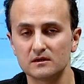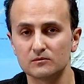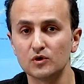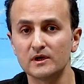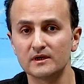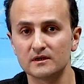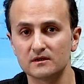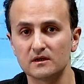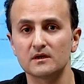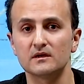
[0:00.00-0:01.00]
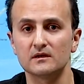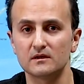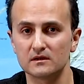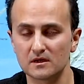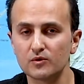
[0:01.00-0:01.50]
Müller'in e,
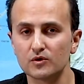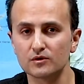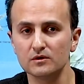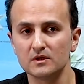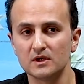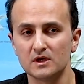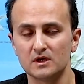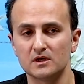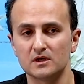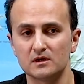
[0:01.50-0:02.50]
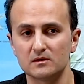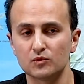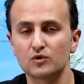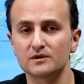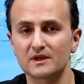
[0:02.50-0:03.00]
raporu e,
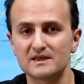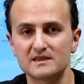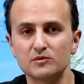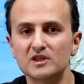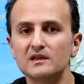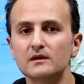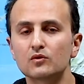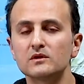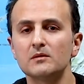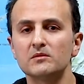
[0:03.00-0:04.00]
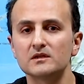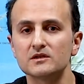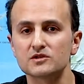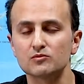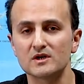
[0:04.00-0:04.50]
bu konuda kesin bir dil kullanmadığı
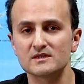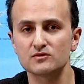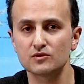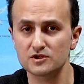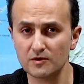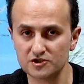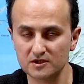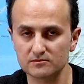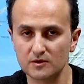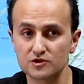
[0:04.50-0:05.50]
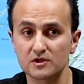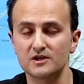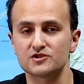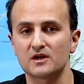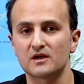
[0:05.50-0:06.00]
için bu aziz süreci başlatılmamıştı.
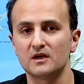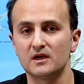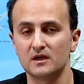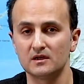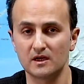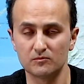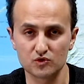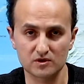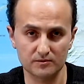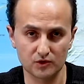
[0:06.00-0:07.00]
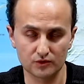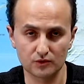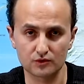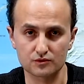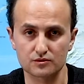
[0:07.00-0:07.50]
Ancak Temmuz
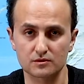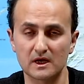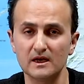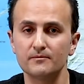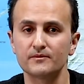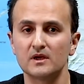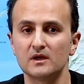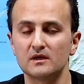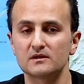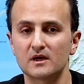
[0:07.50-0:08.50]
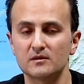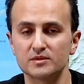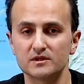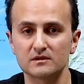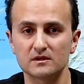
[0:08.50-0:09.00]
2019'da
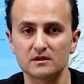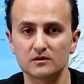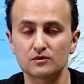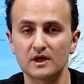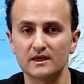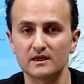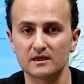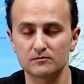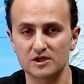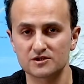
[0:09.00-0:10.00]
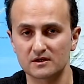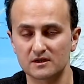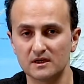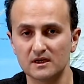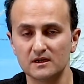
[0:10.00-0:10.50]
Trump'ın e, Ukrayna
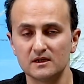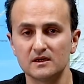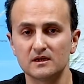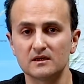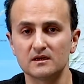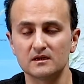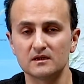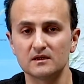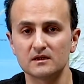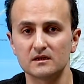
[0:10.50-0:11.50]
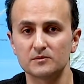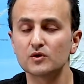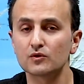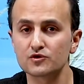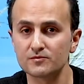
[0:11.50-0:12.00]
başkanıyla bir
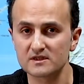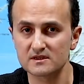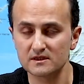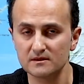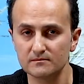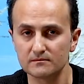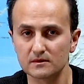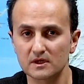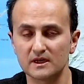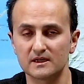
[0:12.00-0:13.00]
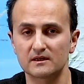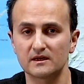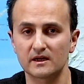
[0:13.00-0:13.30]
konuşması kayıtlara